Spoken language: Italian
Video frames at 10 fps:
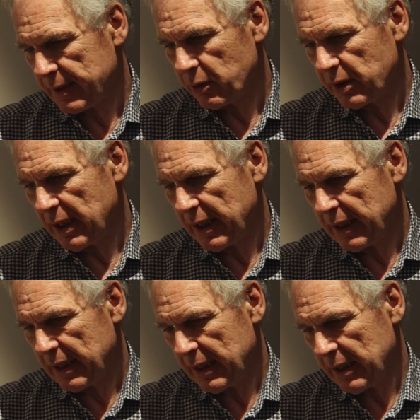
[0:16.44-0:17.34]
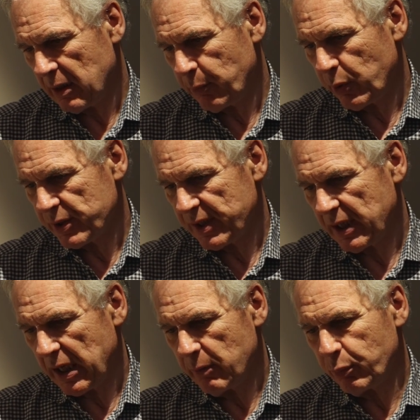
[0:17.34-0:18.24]
straordinaria
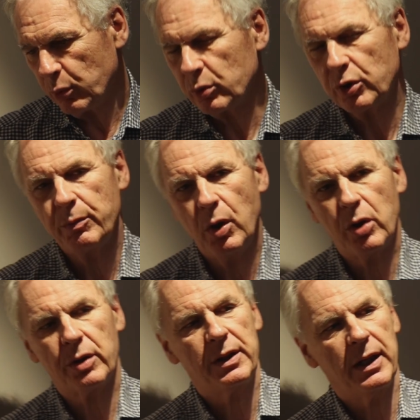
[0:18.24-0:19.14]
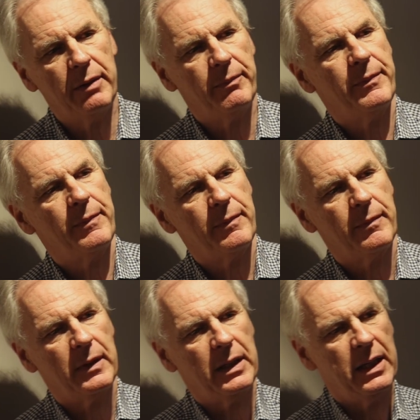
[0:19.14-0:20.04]
poesia in punto di morte
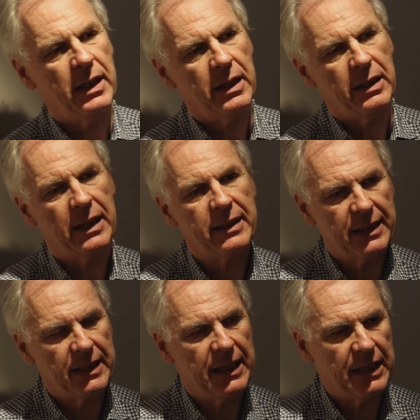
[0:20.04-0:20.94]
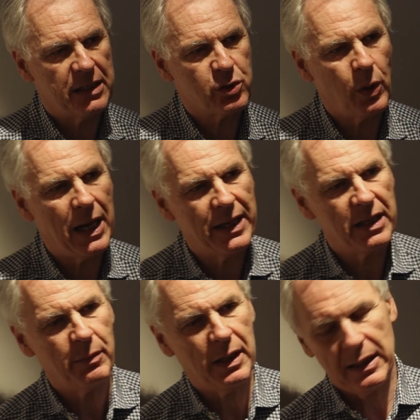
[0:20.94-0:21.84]
e la dedica alla sua
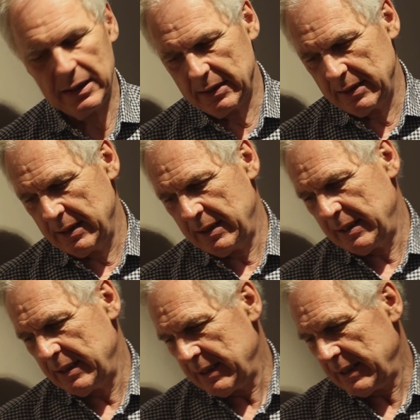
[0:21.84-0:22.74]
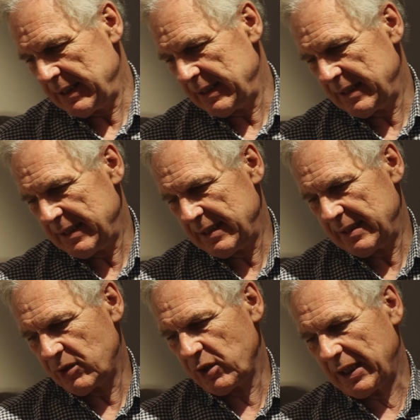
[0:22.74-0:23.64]
anima
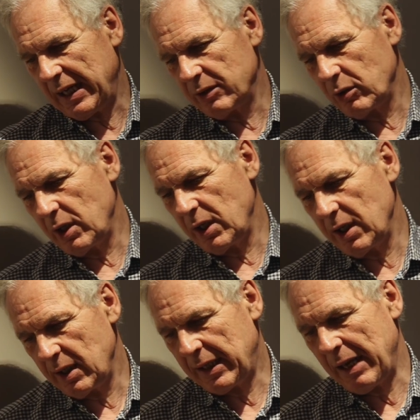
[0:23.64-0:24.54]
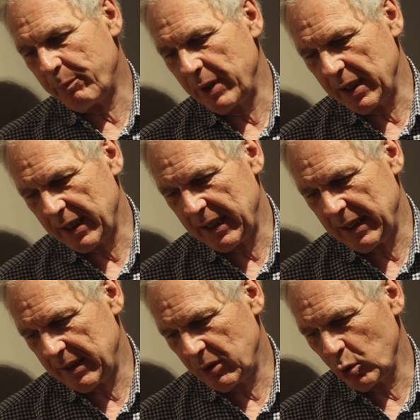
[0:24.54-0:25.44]
eh, cercando di
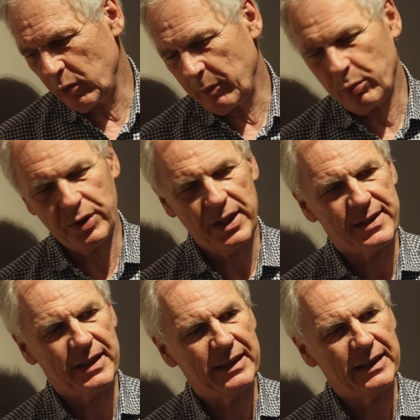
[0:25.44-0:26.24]
capire dove potesse